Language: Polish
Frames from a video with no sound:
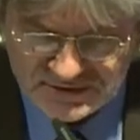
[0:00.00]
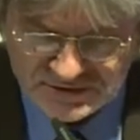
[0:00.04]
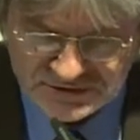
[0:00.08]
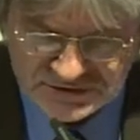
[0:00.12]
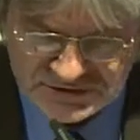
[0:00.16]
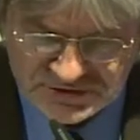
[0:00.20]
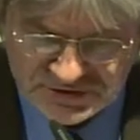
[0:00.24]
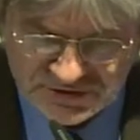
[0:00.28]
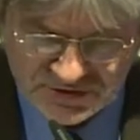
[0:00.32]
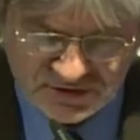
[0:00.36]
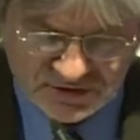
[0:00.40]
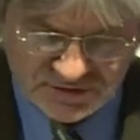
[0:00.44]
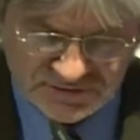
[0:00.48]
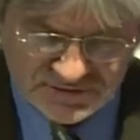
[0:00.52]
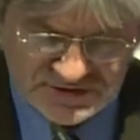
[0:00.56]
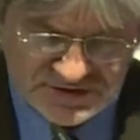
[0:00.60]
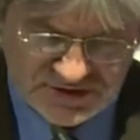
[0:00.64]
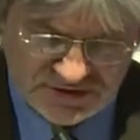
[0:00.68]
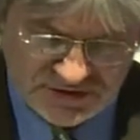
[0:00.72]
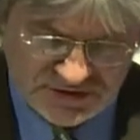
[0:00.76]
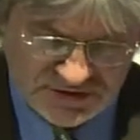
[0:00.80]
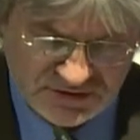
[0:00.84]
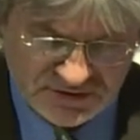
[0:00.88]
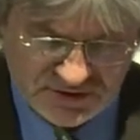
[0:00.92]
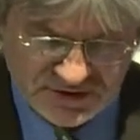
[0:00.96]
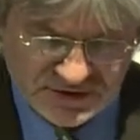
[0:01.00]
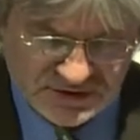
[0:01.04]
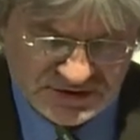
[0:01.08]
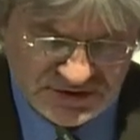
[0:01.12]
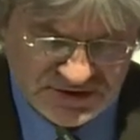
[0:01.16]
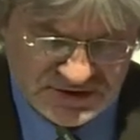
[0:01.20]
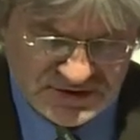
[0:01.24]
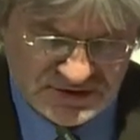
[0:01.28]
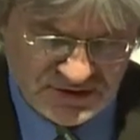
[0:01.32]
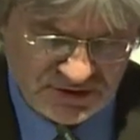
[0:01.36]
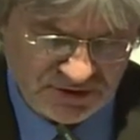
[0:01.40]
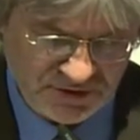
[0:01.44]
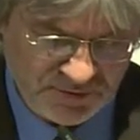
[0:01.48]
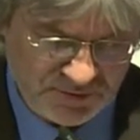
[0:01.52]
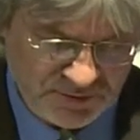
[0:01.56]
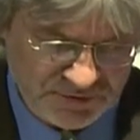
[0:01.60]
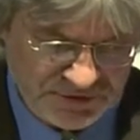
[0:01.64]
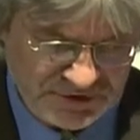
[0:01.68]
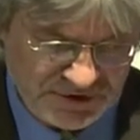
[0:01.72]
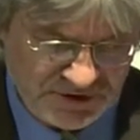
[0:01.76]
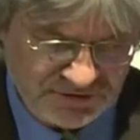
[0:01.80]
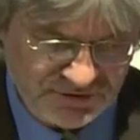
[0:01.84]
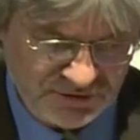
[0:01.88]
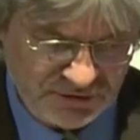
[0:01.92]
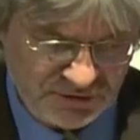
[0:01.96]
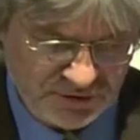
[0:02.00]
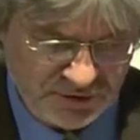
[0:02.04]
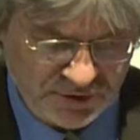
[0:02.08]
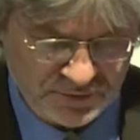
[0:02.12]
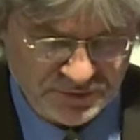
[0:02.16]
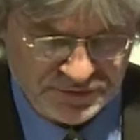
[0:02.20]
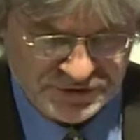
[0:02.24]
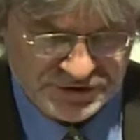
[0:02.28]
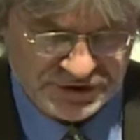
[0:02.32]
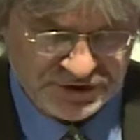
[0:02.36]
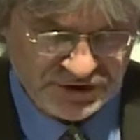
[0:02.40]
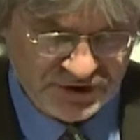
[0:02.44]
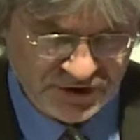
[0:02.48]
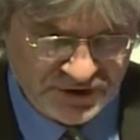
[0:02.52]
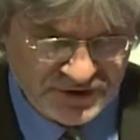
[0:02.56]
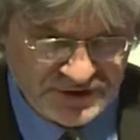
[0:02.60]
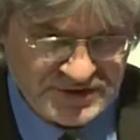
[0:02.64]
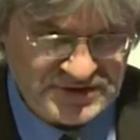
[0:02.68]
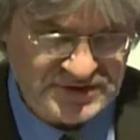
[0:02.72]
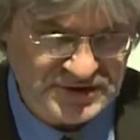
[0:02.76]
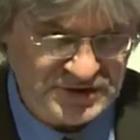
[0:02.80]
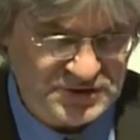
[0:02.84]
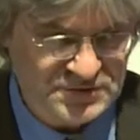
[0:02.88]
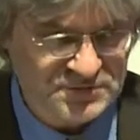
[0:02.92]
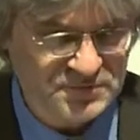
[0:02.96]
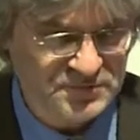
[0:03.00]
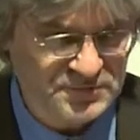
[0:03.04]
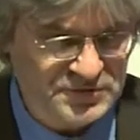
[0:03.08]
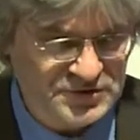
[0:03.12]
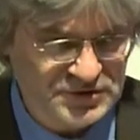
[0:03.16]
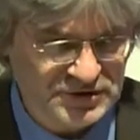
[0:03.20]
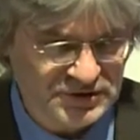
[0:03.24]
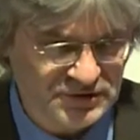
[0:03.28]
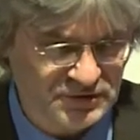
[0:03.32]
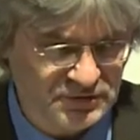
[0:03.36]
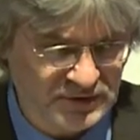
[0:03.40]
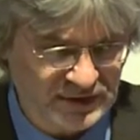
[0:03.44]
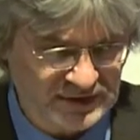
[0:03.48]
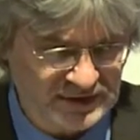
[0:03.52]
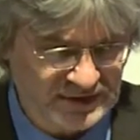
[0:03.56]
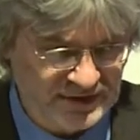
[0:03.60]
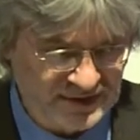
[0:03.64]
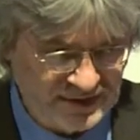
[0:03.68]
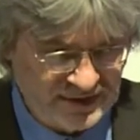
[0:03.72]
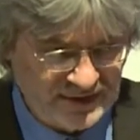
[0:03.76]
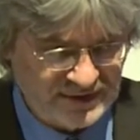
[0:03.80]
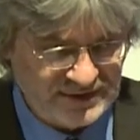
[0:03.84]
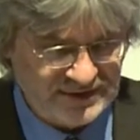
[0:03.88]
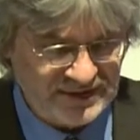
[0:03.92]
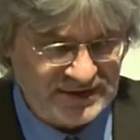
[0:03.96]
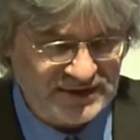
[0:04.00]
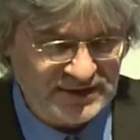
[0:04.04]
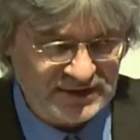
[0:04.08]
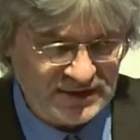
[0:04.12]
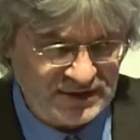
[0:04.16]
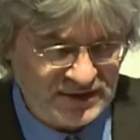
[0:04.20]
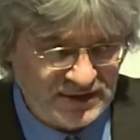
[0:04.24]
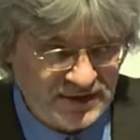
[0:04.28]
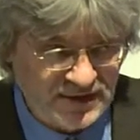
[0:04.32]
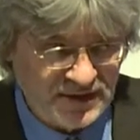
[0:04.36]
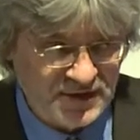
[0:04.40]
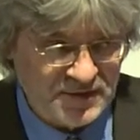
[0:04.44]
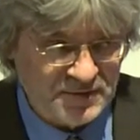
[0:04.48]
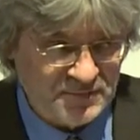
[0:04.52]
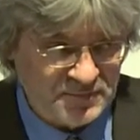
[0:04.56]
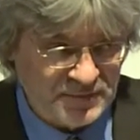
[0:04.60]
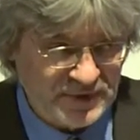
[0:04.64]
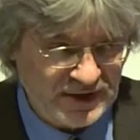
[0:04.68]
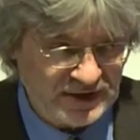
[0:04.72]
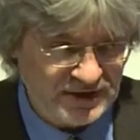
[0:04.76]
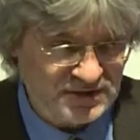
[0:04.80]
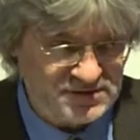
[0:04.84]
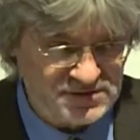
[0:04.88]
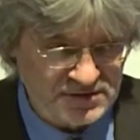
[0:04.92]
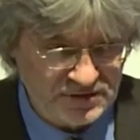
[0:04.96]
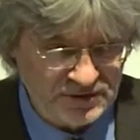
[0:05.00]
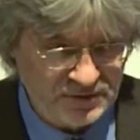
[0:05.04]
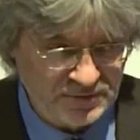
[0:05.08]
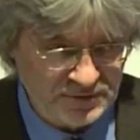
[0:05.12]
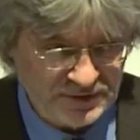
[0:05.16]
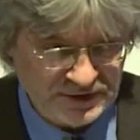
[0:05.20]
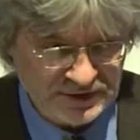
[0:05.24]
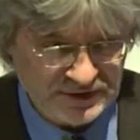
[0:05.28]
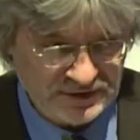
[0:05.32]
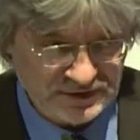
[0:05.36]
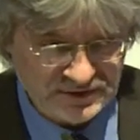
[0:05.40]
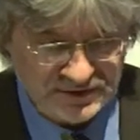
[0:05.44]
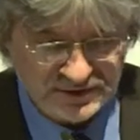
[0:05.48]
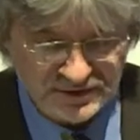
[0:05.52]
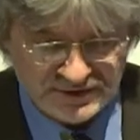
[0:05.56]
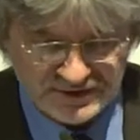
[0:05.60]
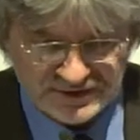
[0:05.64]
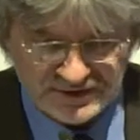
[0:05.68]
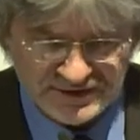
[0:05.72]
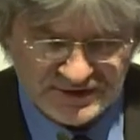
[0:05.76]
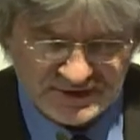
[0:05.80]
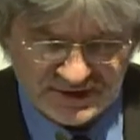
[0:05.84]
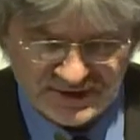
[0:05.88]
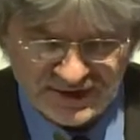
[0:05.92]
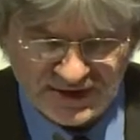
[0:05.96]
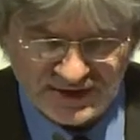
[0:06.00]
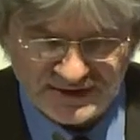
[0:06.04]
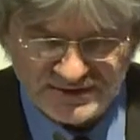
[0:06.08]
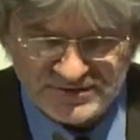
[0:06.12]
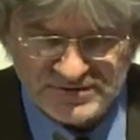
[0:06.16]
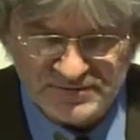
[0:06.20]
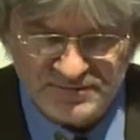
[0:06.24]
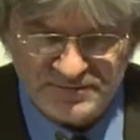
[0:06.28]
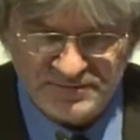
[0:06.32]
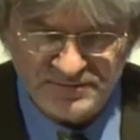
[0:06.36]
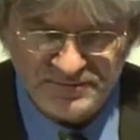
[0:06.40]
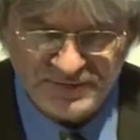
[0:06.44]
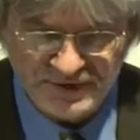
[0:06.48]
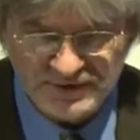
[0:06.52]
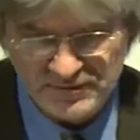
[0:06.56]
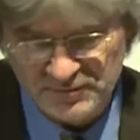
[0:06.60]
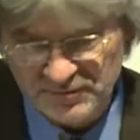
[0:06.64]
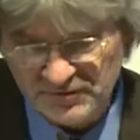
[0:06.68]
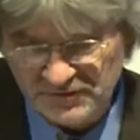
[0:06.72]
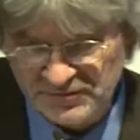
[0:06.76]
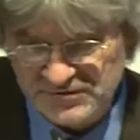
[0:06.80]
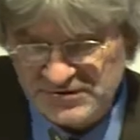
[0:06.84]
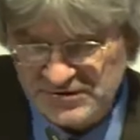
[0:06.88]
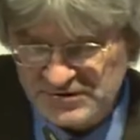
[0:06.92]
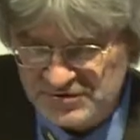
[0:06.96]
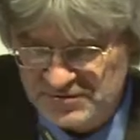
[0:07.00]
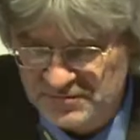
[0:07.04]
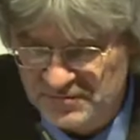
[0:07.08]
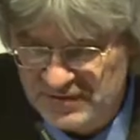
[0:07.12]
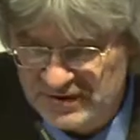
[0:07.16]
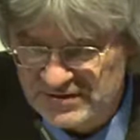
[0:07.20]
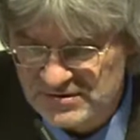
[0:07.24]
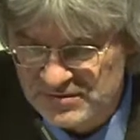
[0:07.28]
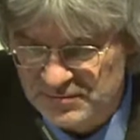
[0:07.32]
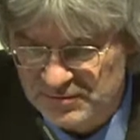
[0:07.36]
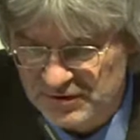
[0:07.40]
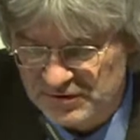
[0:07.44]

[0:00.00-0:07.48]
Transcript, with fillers: y, środowiska często nie potrafią robić i to jest też przykład takiej bardzo dobrej interakcji. Panie profesorze, bardzo